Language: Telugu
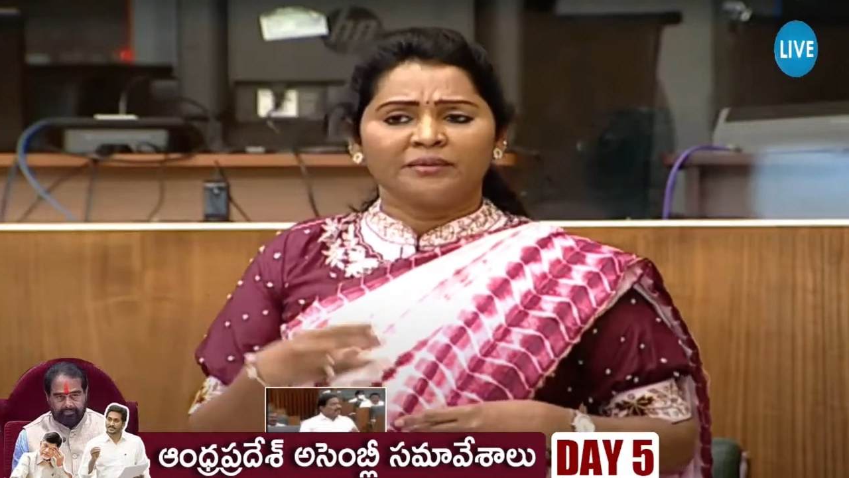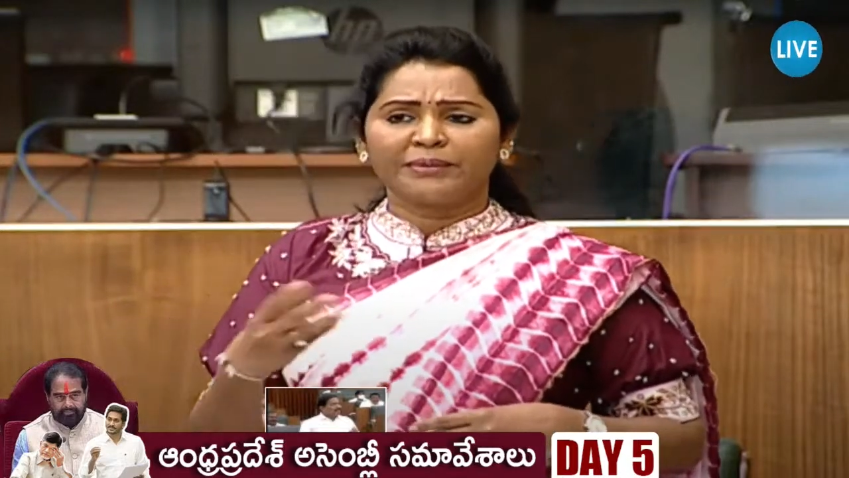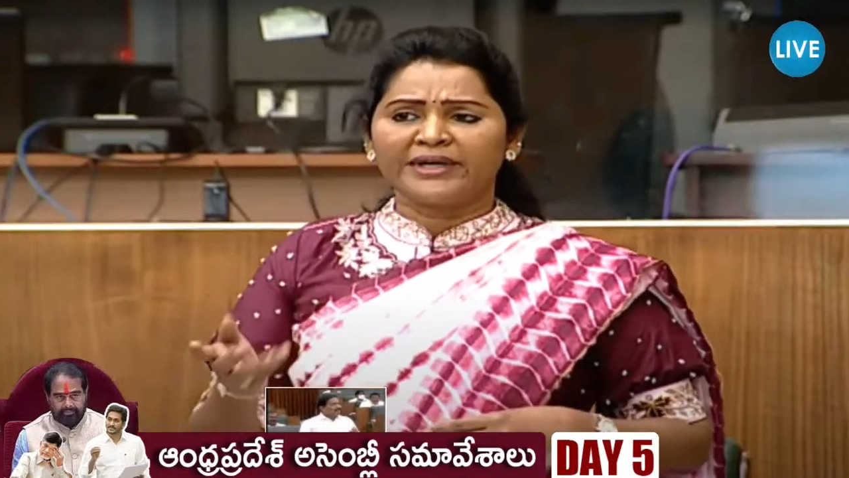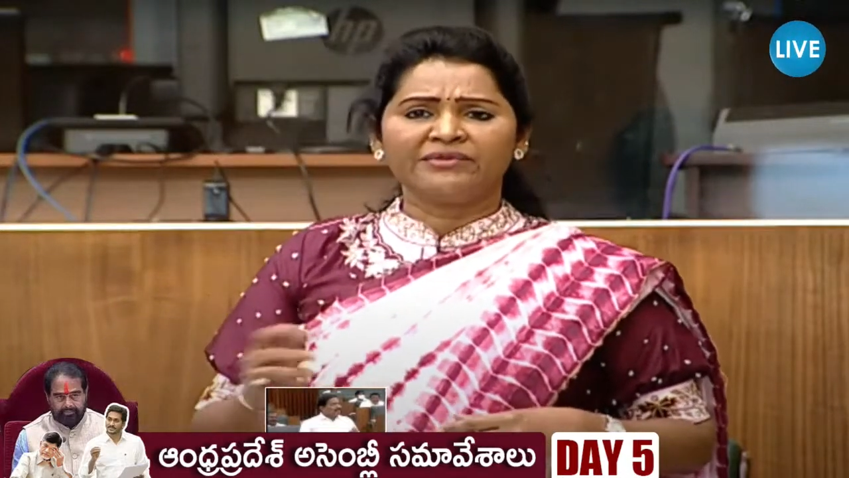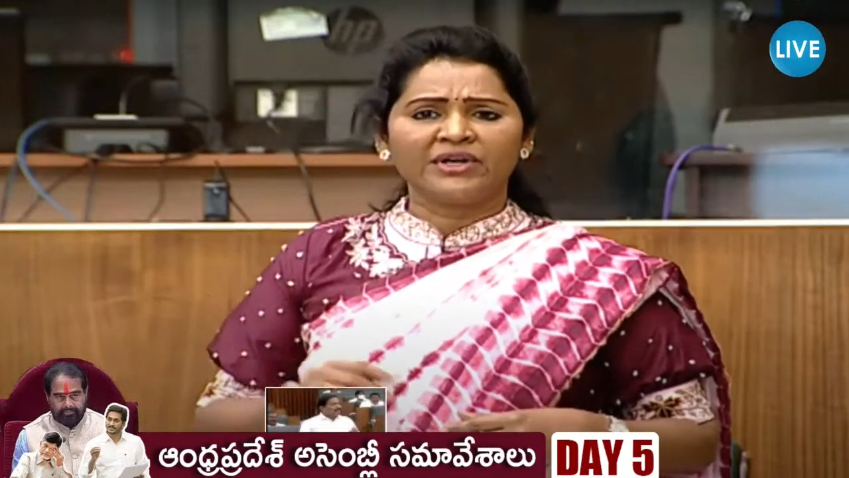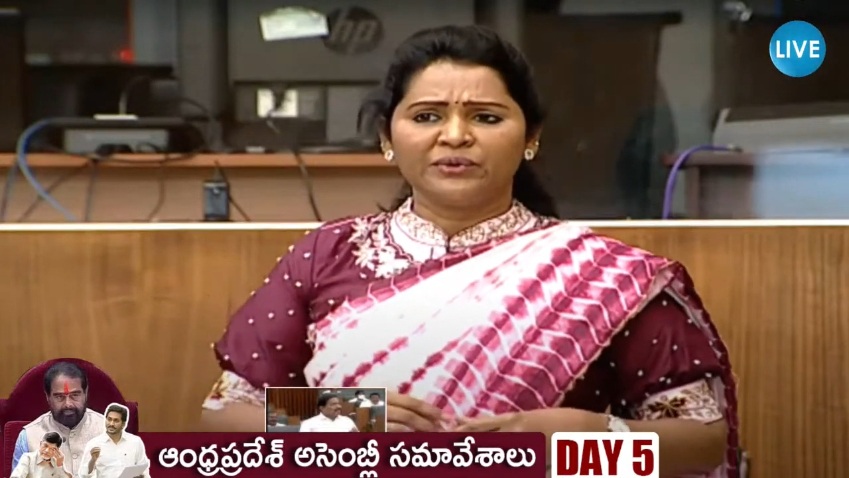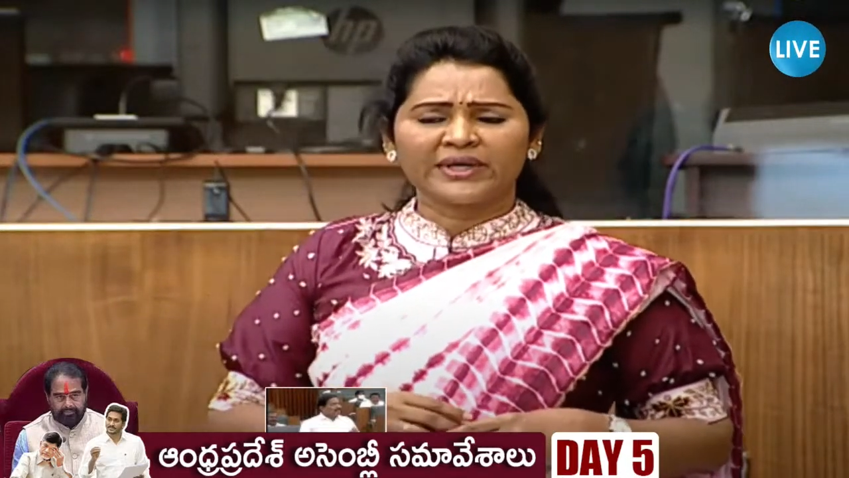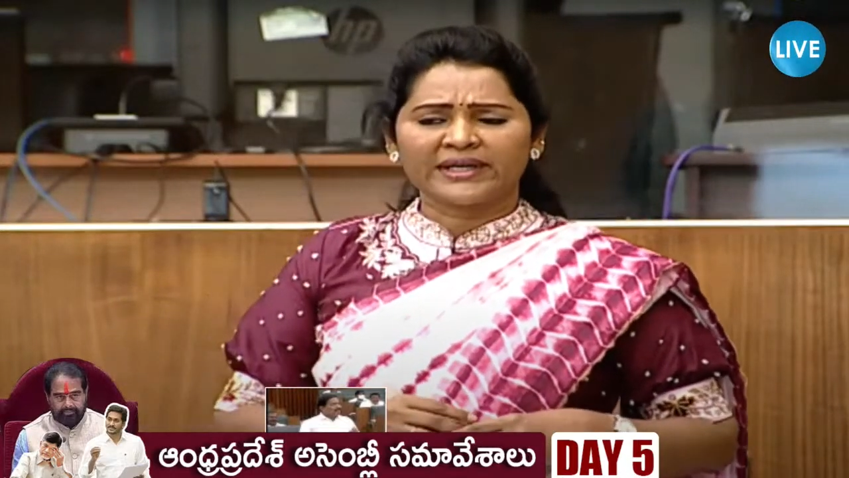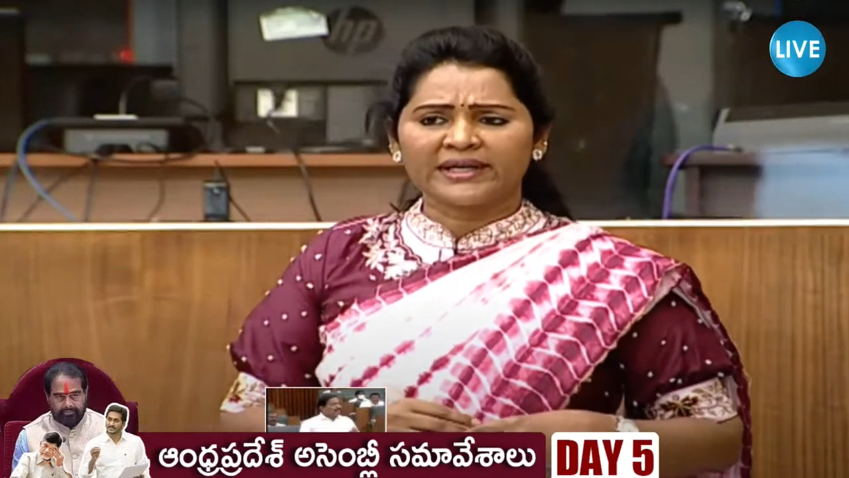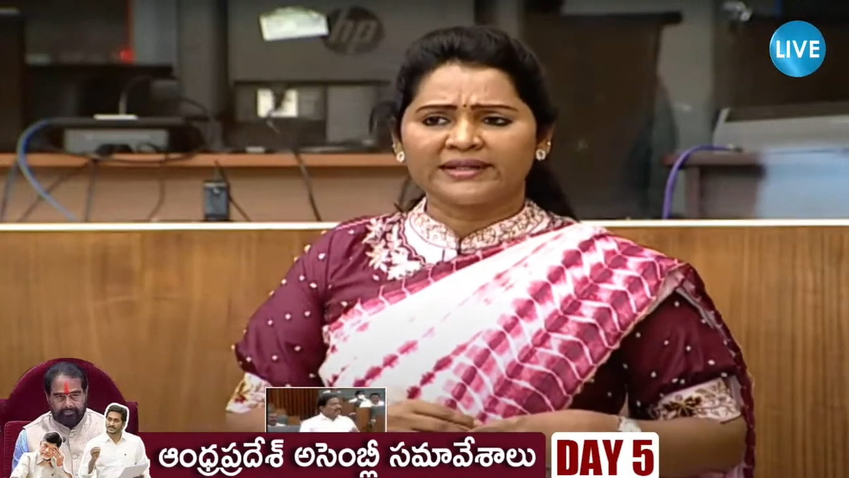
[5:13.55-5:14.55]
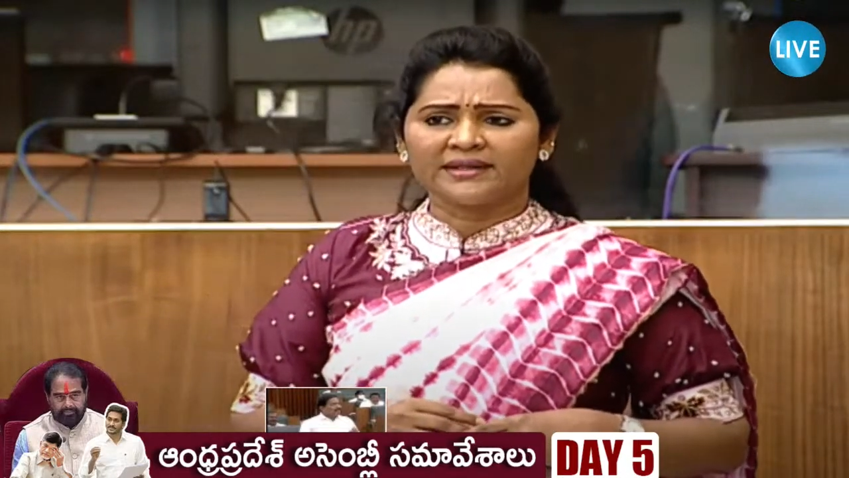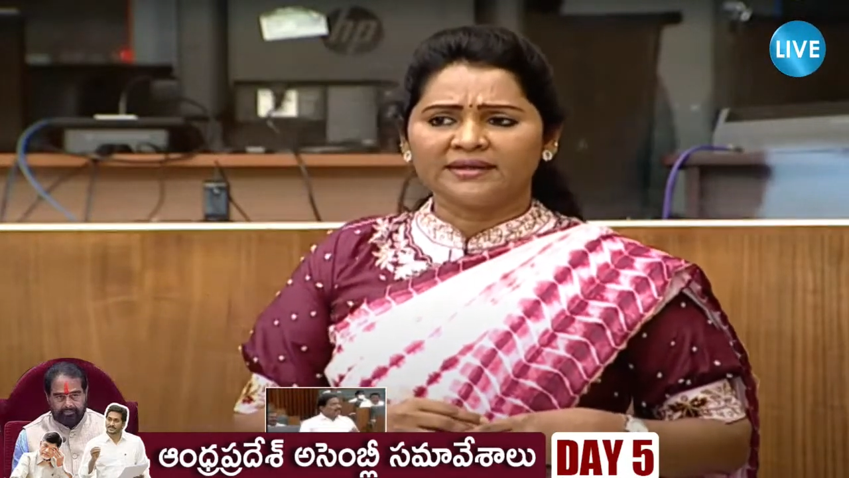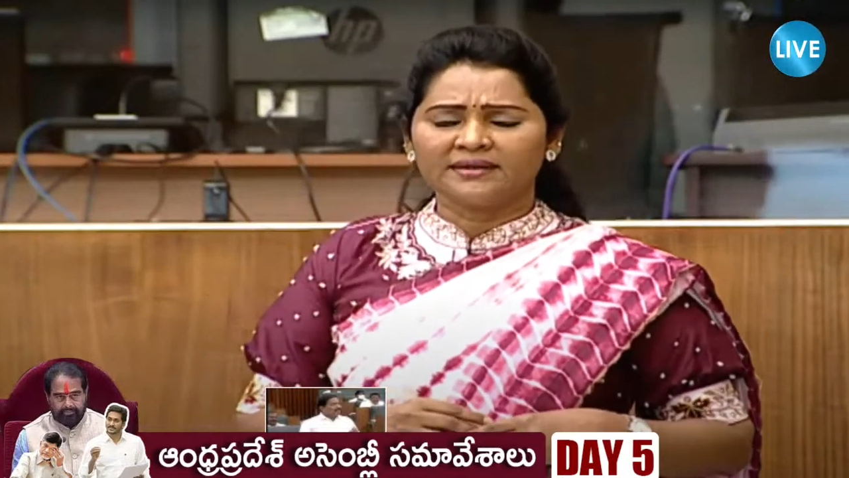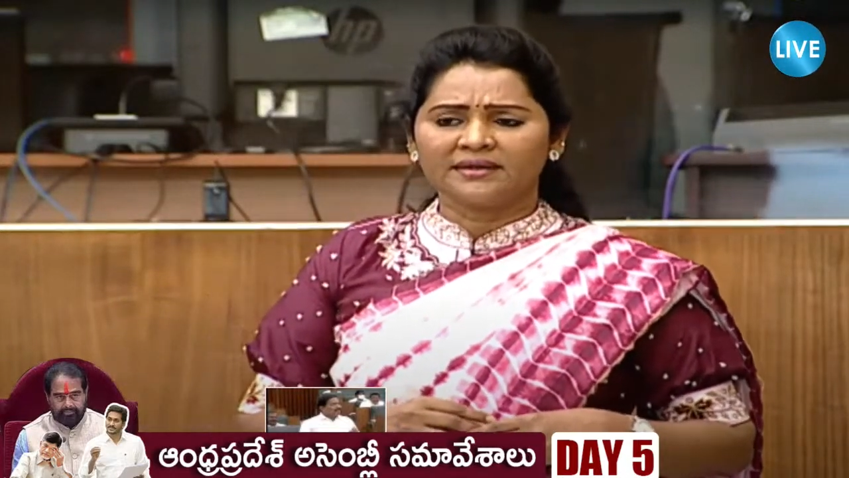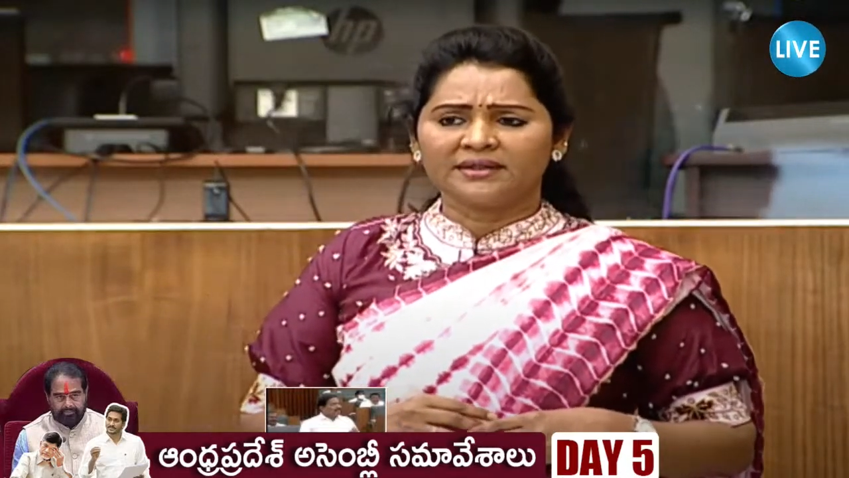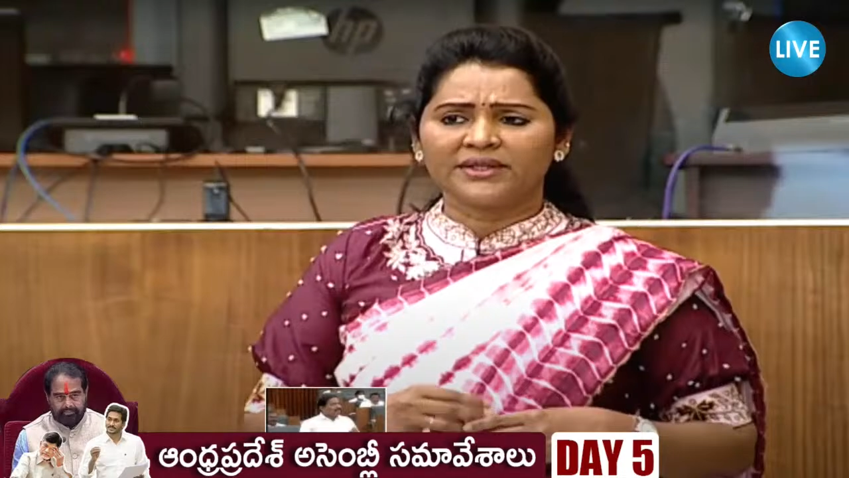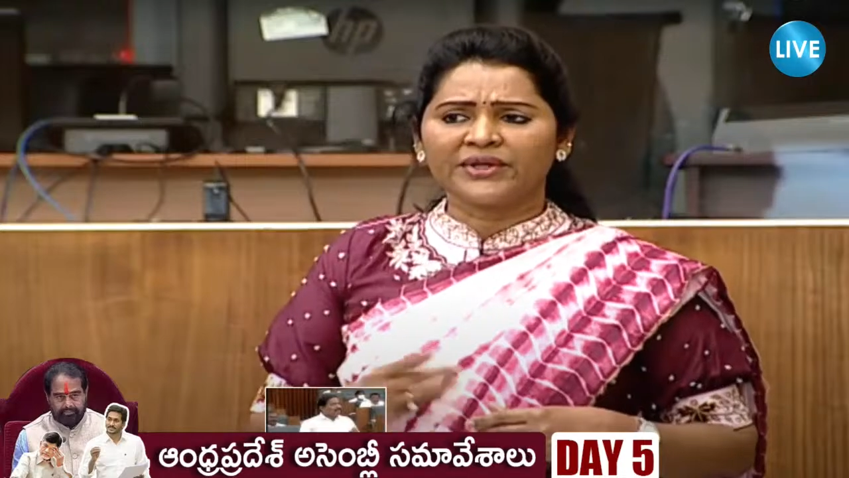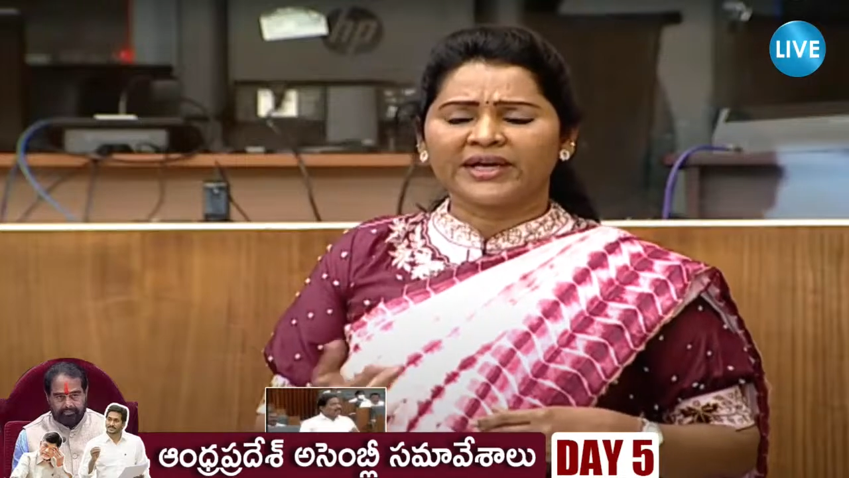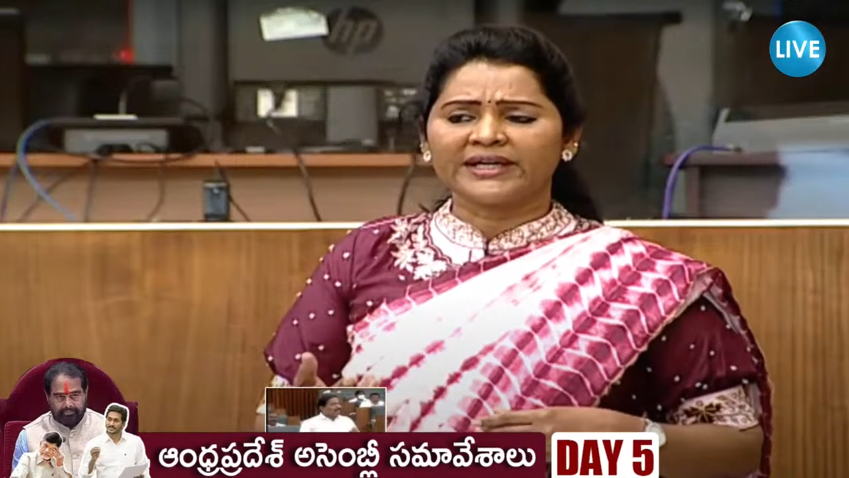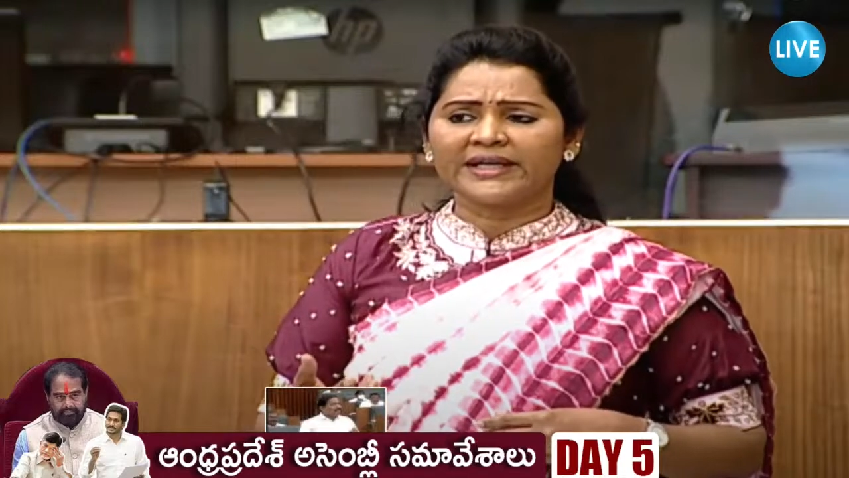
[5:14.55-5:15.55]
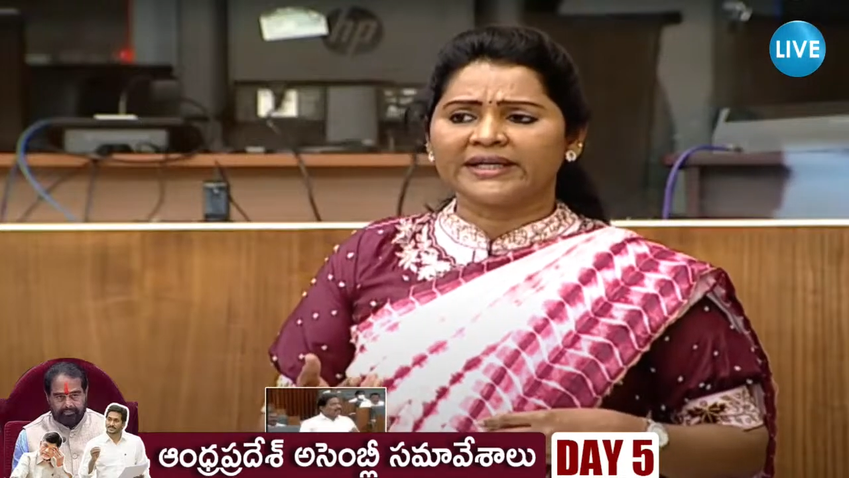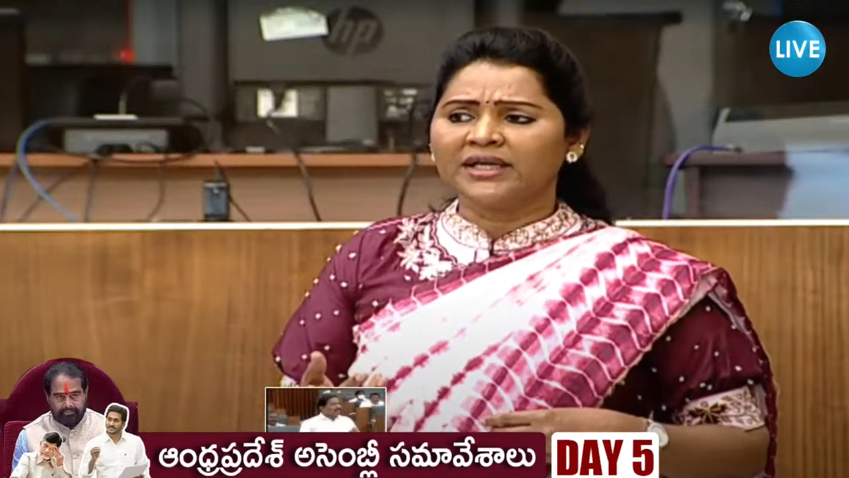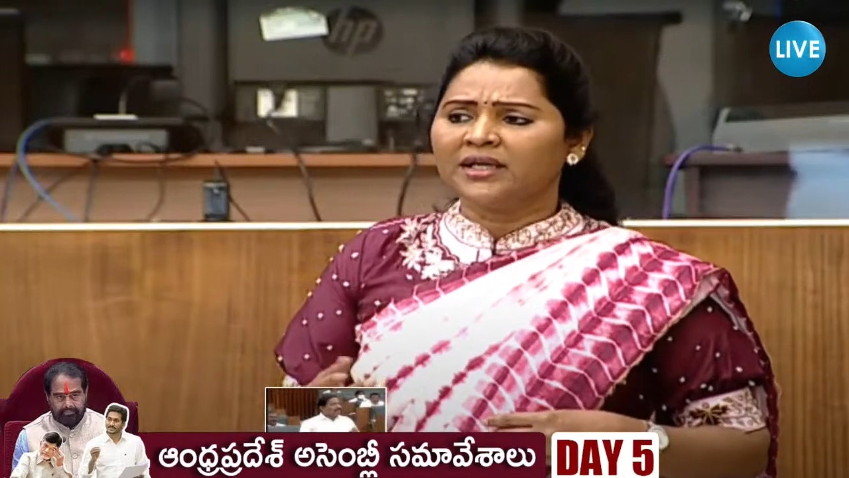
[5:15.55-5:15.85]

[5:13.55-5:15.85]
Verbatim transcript: పని వాళ్ళు ఉండక్కర్లేదా ఎందుకంటే